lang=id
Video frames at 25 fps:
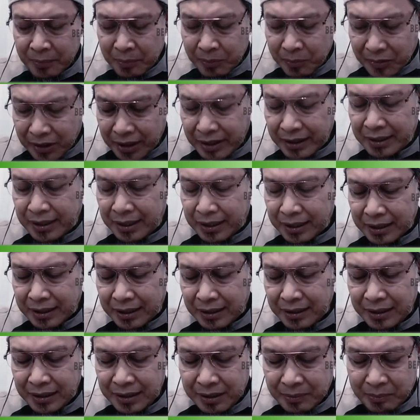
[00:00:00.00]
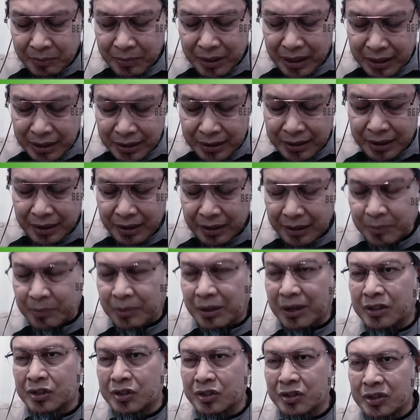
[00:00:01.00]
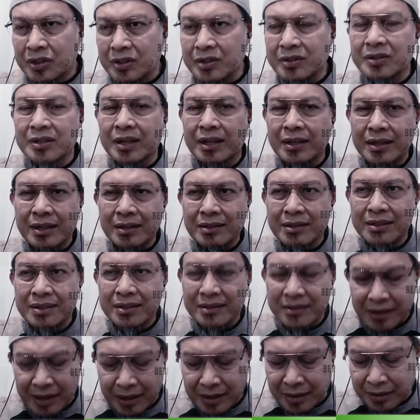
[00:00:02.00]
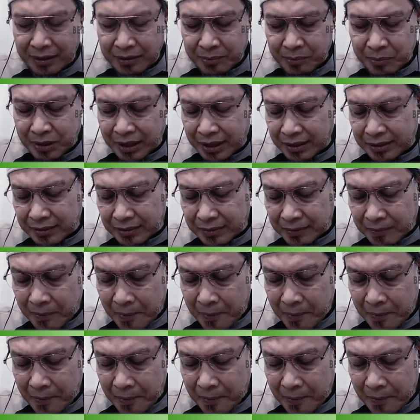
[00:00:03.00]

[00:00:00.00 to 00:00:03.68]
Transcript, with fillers: mereka akan dikembalikan kepada siksa yang sangat berat.